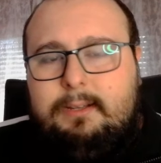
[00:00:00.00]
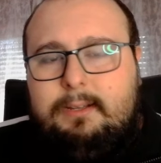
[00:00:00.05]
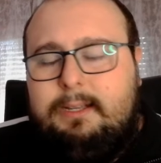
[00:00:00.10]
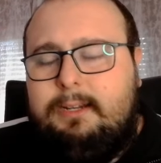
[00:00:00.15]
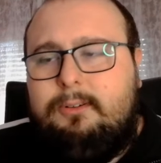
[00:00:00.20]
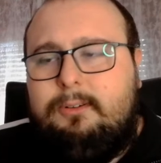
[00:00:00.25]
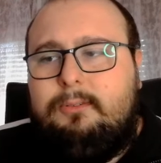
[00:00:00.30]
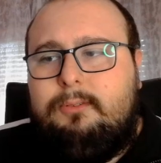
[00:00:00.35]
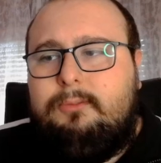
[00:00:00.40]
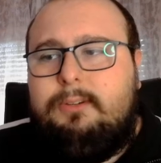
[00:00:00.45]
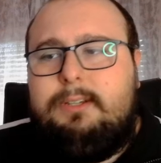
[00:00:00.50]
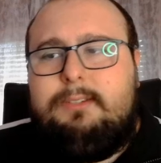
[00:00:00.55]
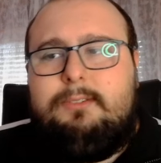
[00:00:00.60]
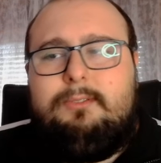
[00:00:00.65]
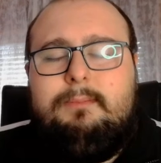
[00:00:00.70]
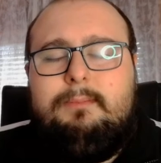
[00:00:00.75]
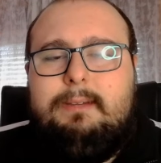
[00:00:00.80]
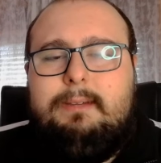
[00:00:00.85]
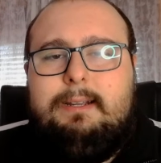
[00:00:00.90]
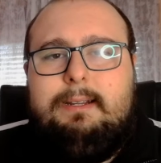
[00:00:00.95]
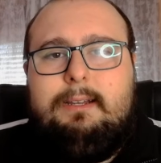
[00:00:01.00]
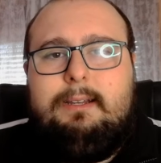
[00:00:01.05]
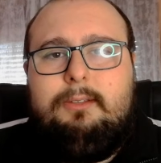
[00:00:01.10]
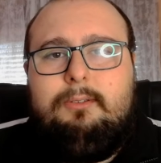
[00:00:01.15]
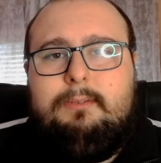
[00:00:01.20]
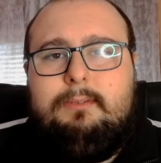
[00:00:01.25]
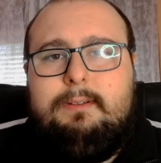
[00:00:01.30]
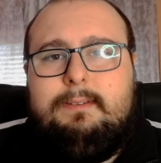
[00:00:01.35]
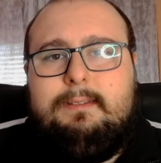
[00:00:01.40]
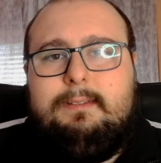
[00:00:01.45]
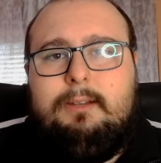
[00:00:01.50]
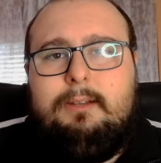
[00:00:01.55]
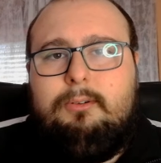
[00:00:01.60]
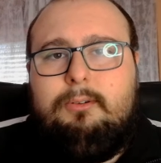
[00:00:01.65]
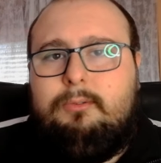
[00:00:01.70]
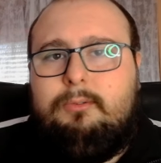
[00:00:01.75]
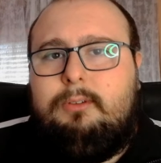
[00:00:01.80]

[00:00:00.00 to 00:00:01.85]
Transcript: Ecco, questo è mancato quest'anno.